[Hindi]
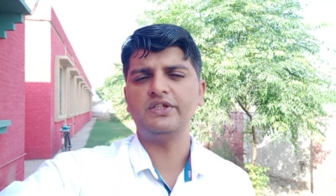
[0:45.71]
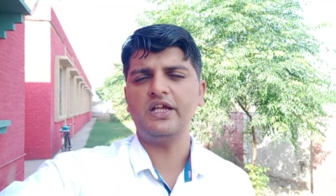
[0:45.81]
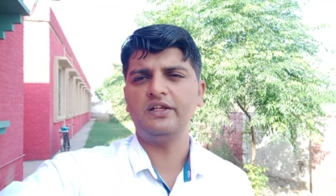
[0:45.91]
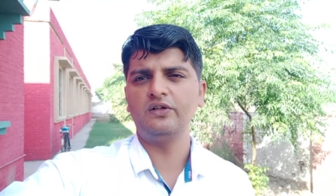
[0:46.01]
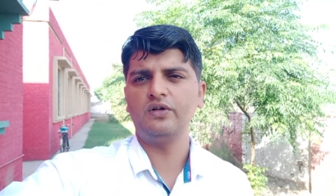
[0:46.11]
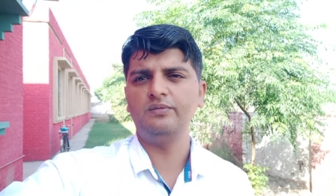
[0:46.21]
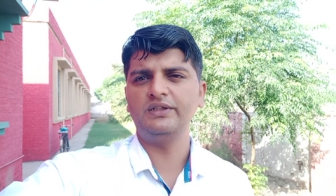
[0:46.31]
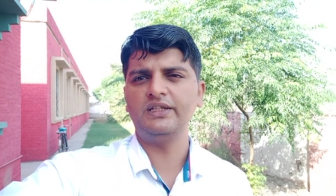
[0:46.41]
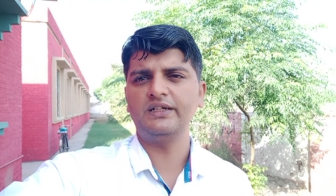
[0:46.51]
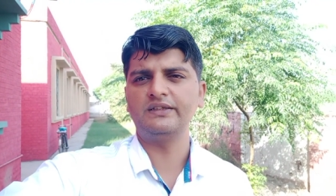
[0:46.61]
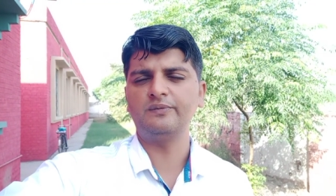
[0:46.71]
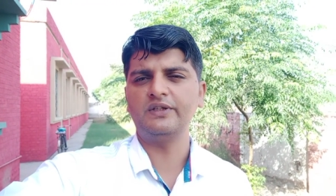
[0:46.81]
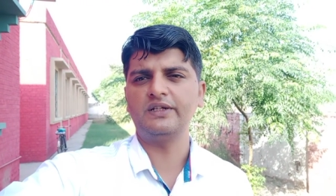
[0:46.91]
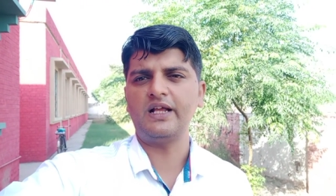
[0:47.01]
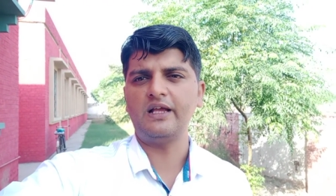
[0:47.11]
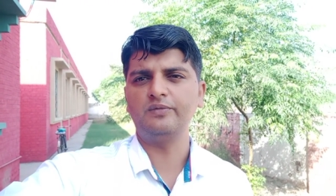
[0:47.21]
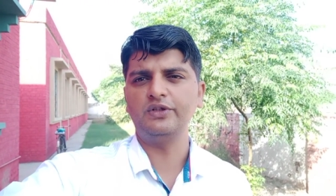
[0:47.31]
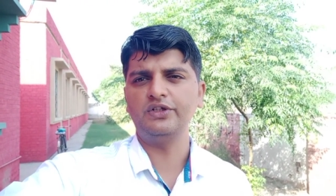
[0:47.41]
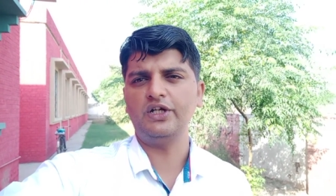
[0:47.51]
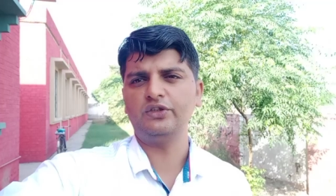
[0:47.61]
चैनल को अभी तक सब्सक्राइब
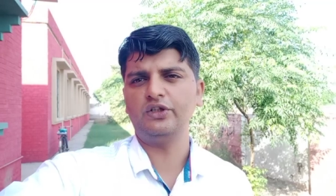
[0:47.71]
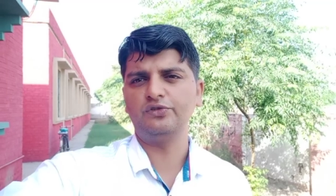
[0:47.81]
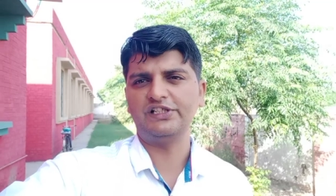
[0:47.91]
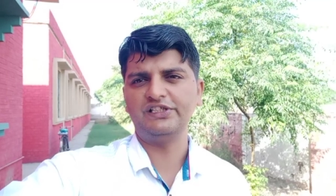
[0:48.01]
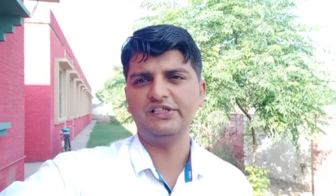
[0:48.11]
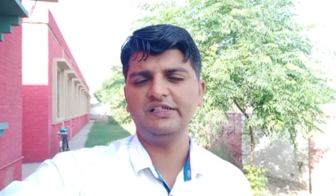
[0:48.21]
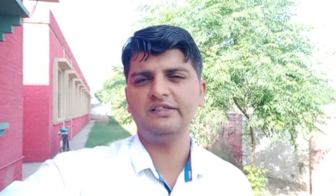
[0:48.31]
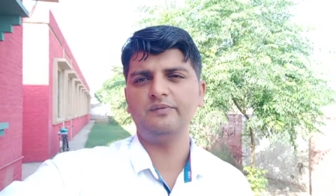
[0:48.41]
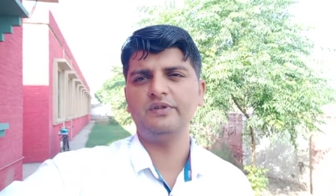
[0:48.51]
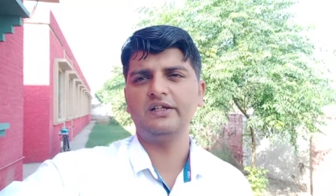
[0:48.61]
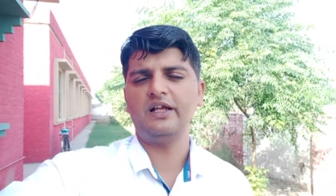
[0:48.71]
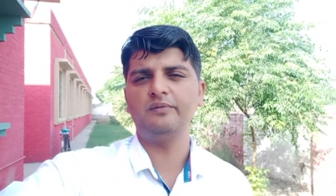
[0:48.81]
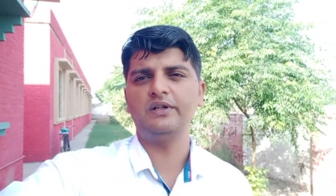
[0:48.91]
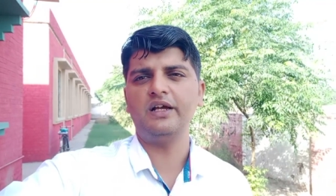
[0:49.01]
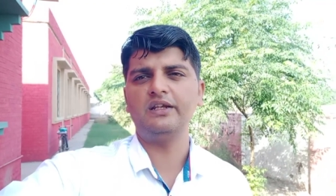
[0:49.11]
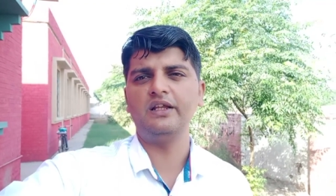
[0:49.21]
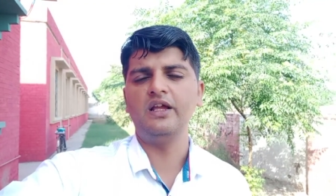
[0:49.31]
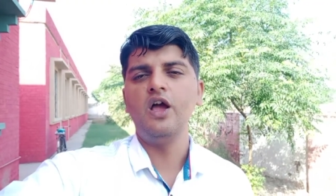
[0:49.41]
नहीं किया तो जल्दी से सब्सक्राइब कर लें